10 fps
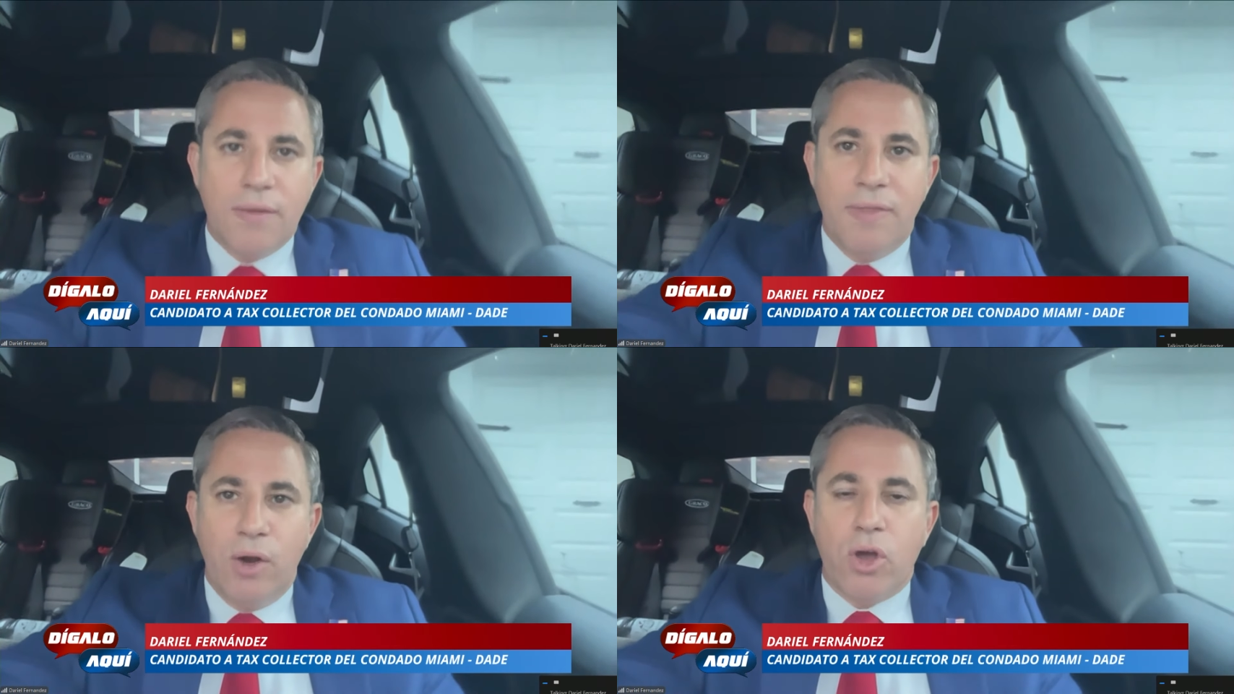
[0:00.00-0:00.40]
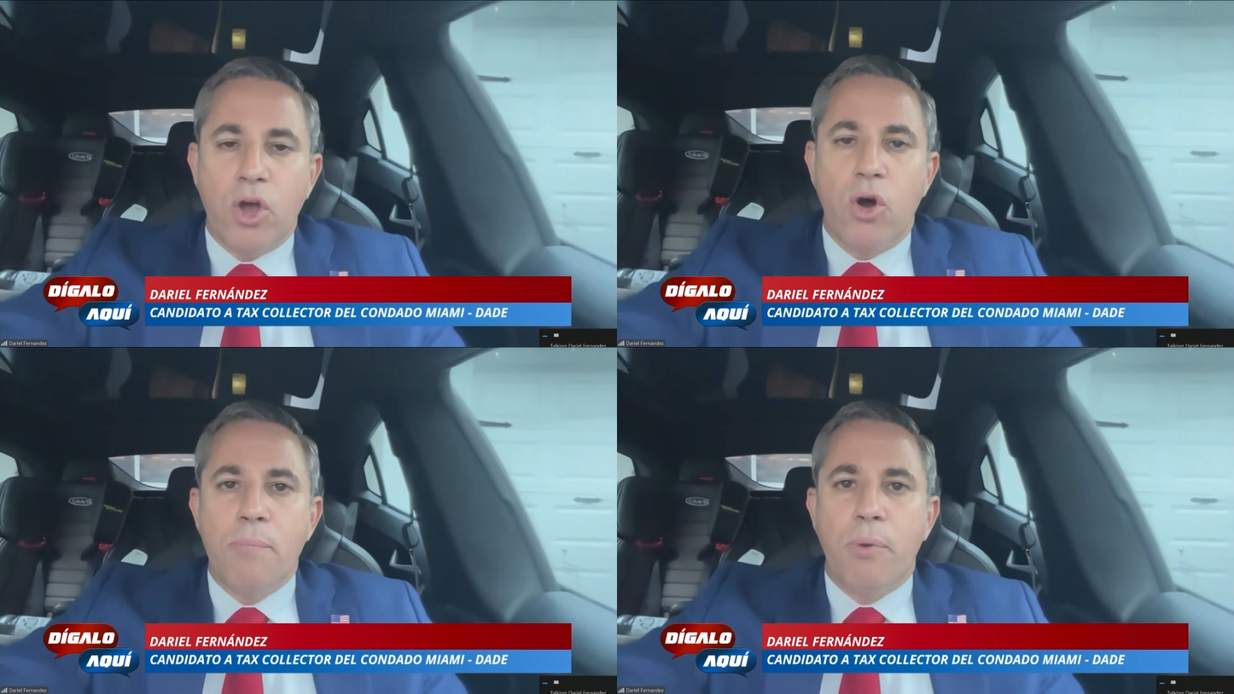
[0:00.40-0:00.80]
de los que
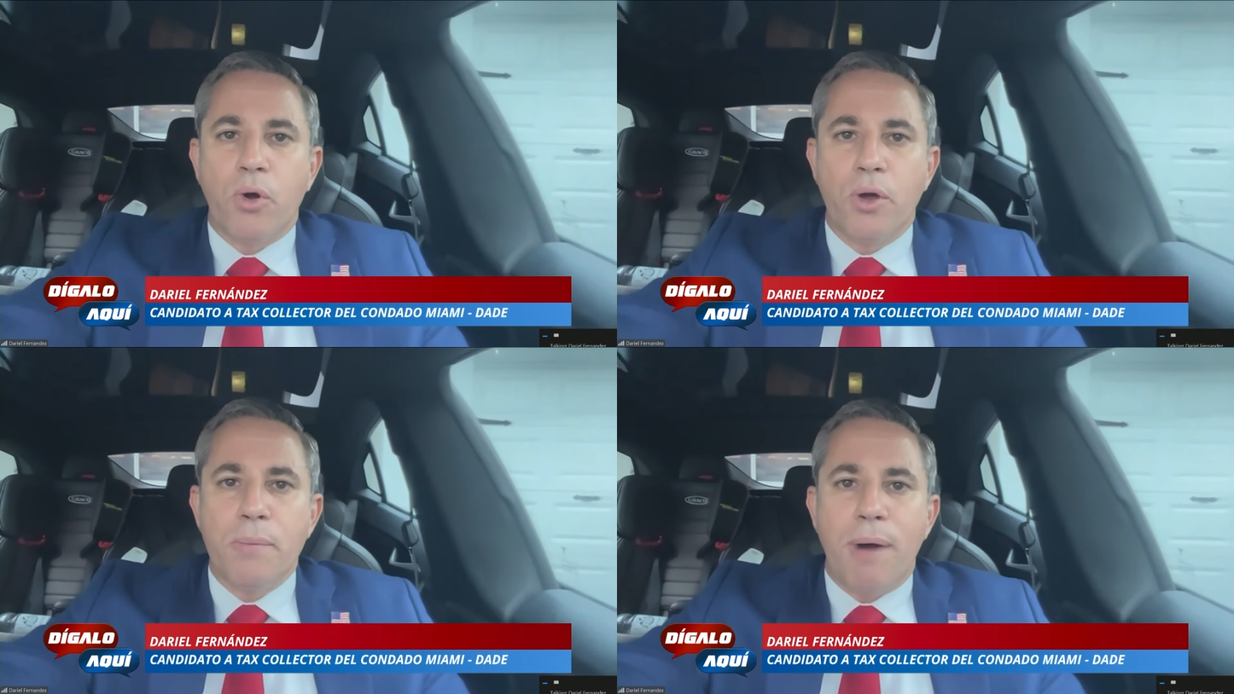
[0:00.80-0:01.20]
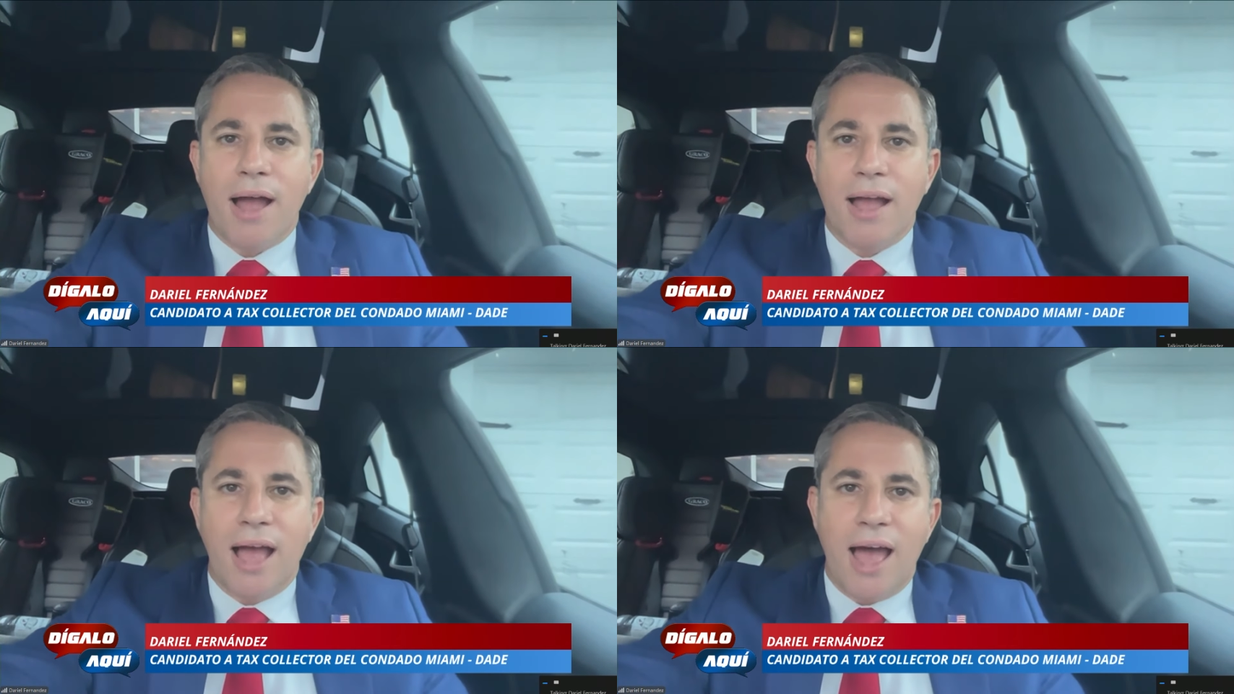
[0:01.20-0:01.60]
hoy por hoy
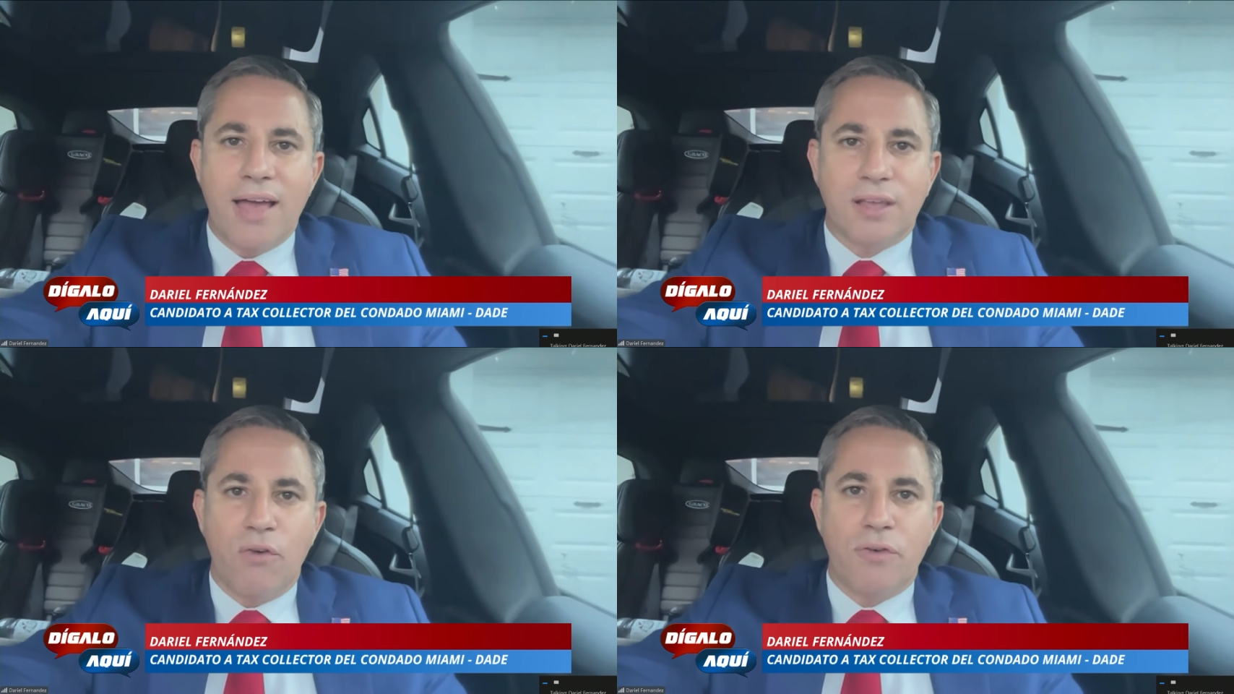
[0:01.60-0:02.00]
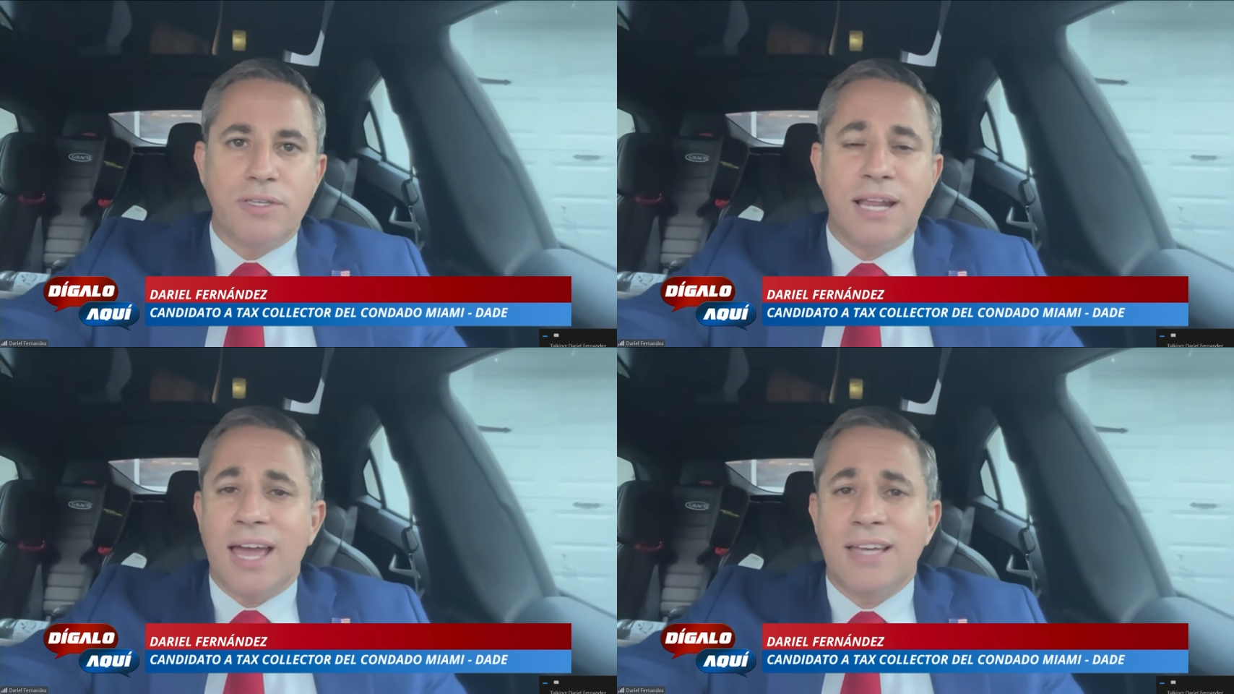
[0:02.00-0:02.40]
van a estas
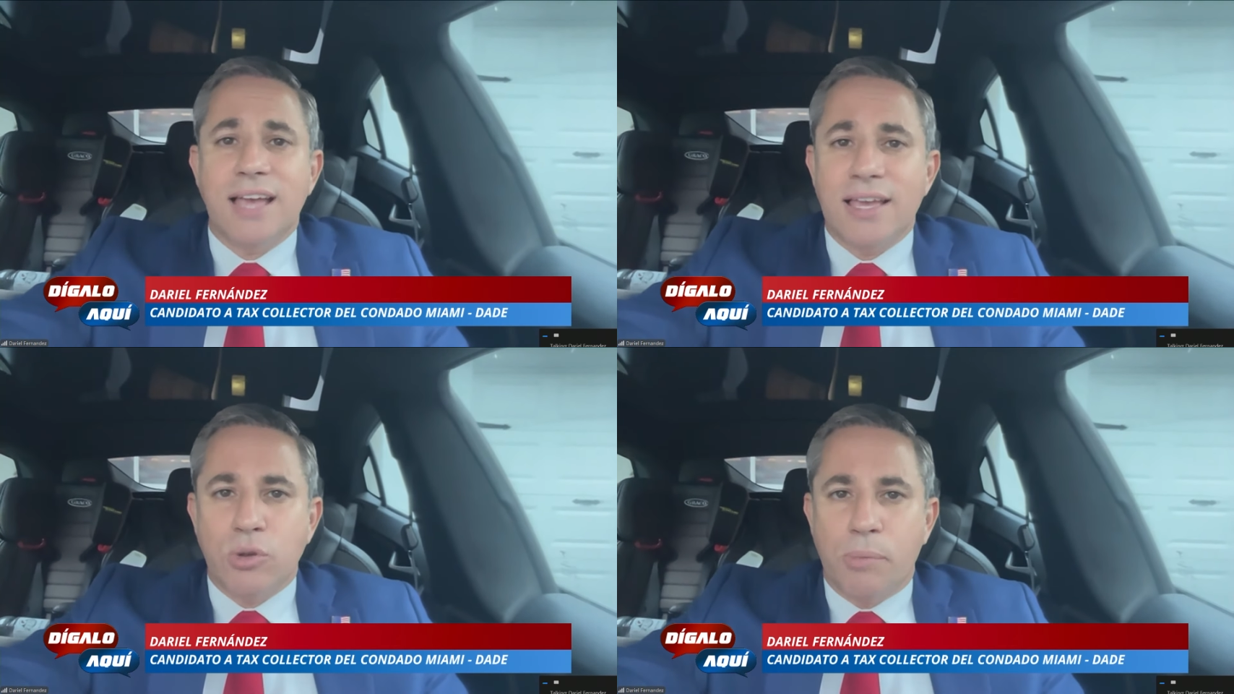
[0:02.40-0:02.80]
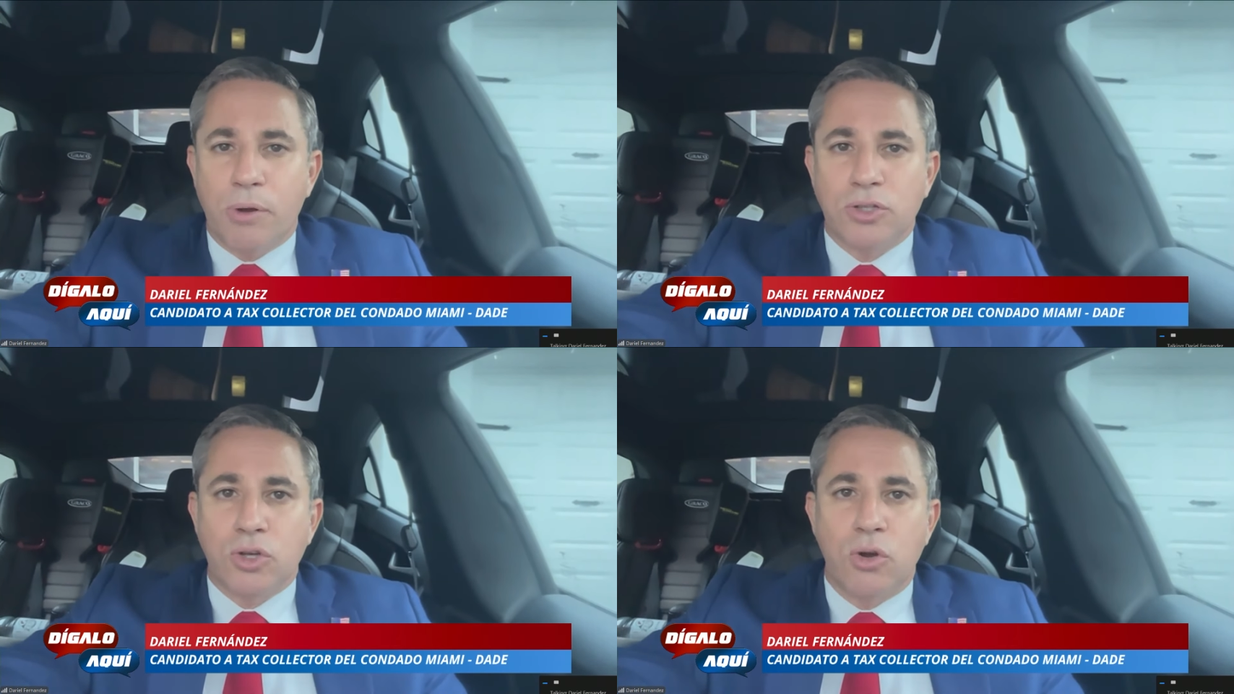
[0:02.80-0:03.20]
oficinas, que quizás estos
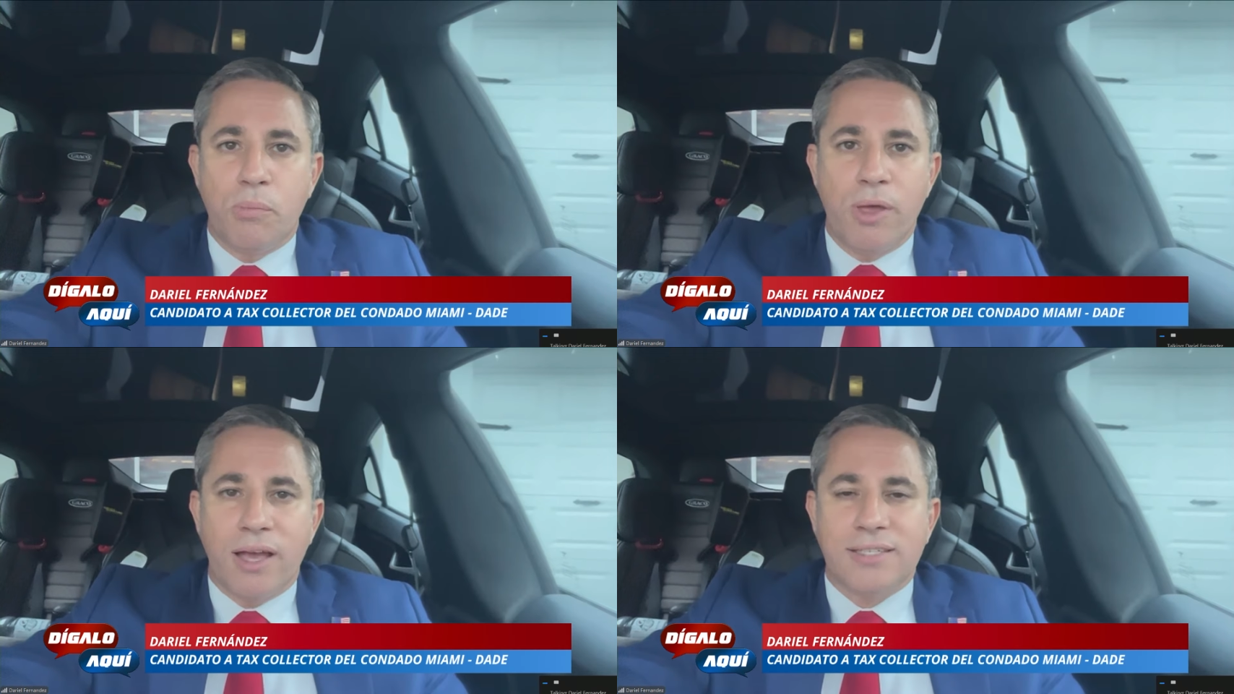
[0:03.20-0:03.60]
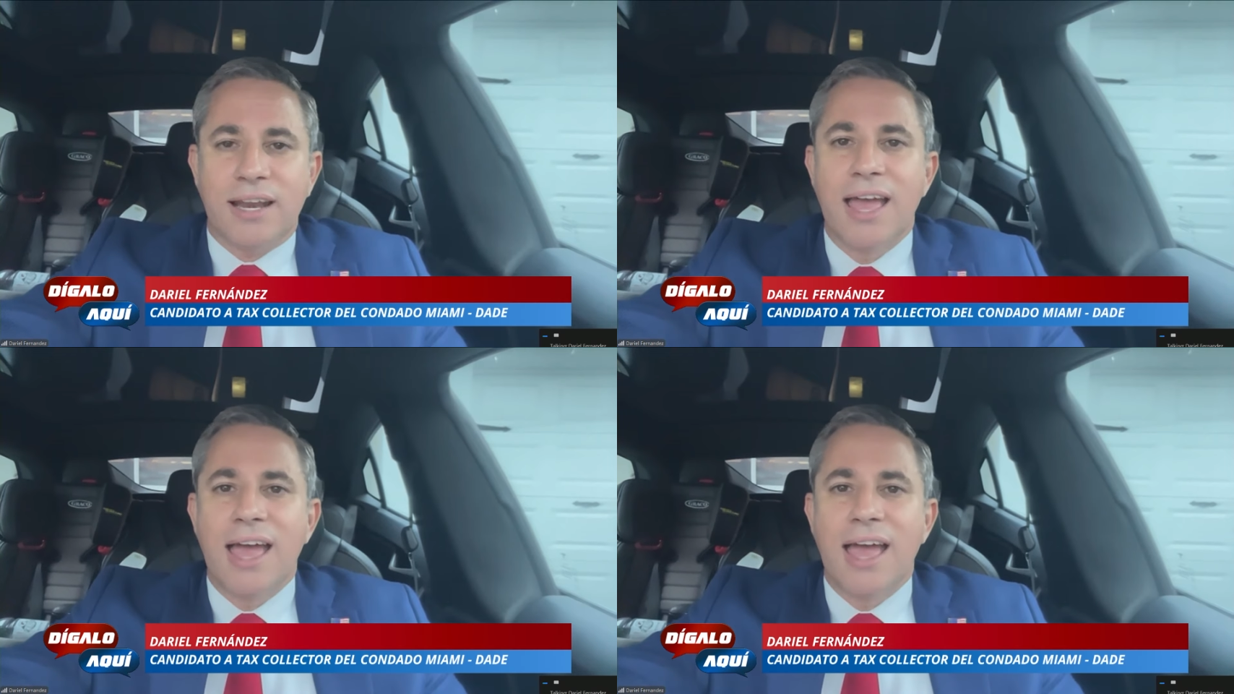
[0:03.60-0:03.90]
procesos los puedan hacer